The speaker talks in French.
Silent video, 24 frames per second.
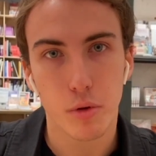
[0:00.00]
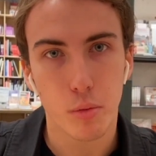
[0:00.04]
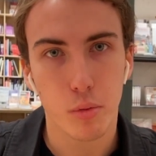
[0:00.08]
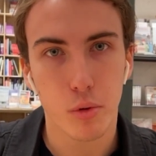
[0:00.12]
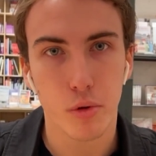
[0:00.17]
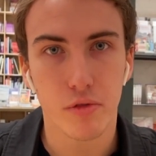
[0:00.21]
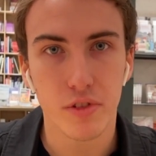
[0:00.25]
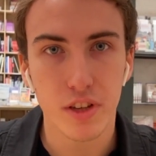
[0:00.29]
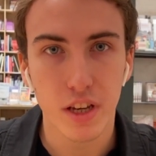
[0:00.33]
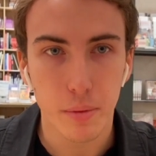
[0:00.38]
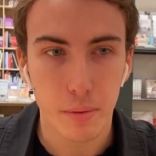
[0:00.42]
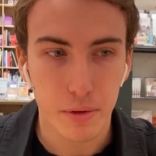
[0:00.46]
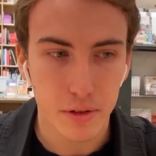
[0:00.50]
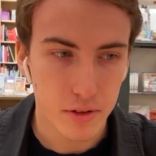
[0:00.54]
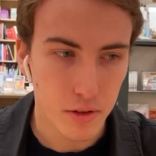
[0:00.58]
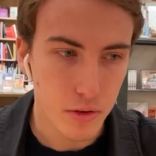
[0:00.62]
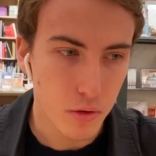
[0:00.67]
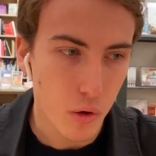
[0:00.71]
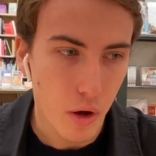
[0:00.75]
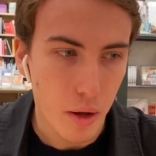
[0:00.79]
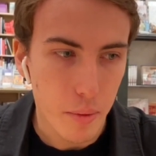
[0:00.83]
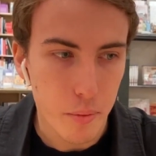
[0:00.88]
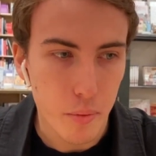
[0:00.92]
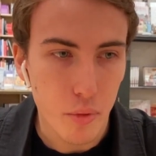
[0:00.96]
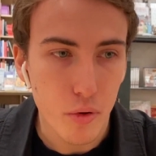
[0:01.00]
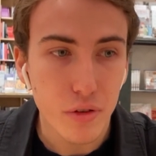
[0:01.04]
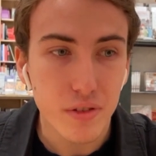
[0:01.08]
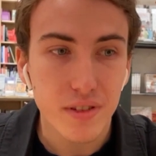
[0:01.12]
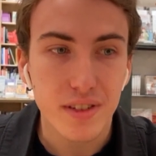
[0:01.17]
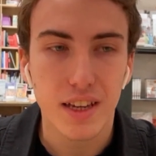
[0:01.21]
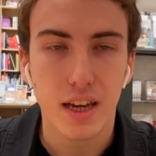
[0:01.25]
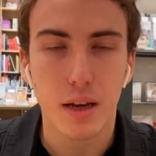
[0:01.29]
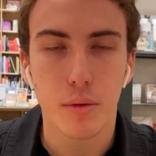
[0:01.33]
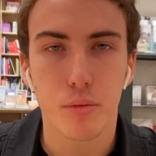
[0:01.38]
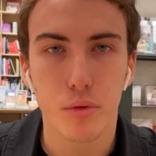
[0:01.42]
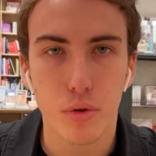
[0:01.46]
ne peut plus venir parce qu'il aura
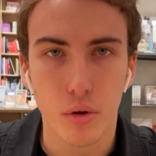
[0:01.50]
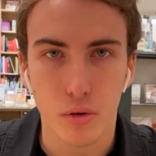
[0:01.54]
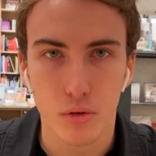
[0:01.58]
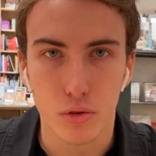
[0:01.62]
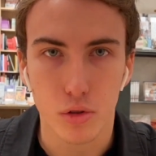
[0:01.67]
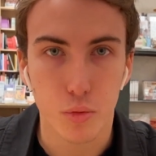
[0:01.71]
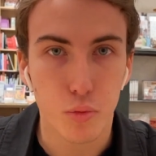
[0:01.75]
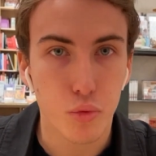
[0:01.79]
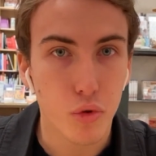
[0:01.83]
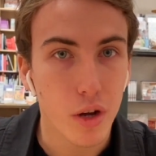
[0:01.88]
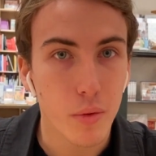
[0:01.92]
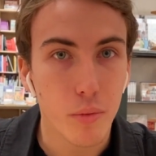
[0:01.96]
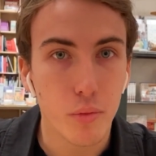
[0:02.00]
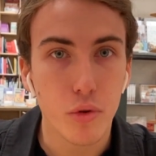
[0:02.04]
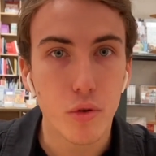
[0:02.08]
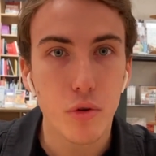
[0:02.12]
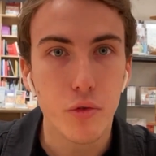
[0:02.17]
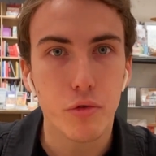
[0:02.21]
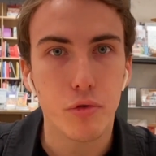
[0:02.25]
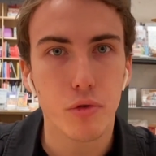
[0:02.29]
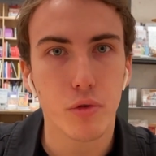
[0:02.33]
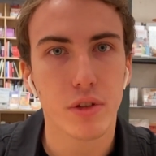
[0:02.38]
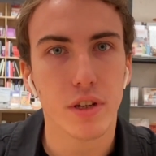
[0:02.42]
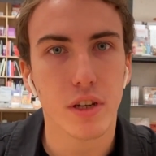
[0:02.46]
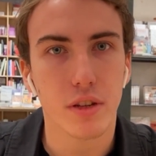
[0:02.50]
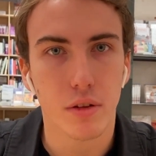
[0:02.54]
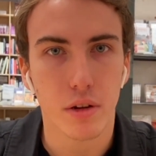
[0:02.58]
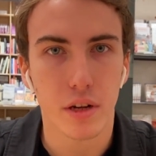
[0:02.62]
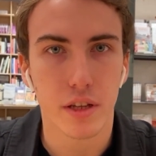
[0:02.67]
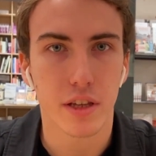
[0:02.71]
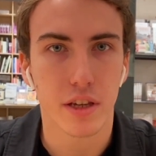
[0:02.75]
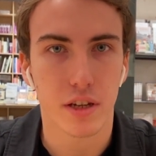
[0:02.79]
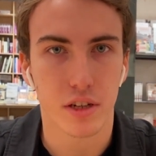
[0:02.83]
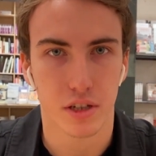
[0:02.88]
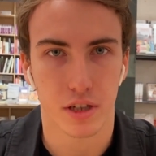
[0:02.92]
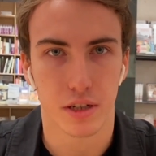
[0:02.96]
plus carburant, tu ne pourras plus lui fournir de
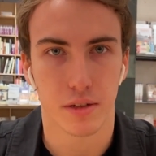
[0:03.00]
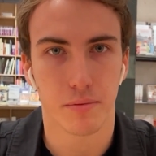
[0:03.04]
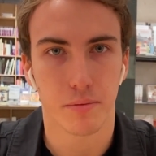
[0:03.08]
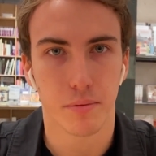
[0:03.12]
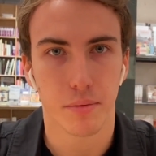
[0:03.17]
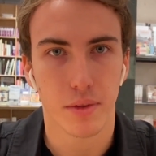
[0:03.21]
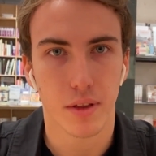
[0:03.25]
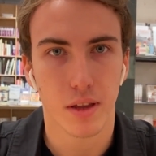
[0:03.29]
l'énergie.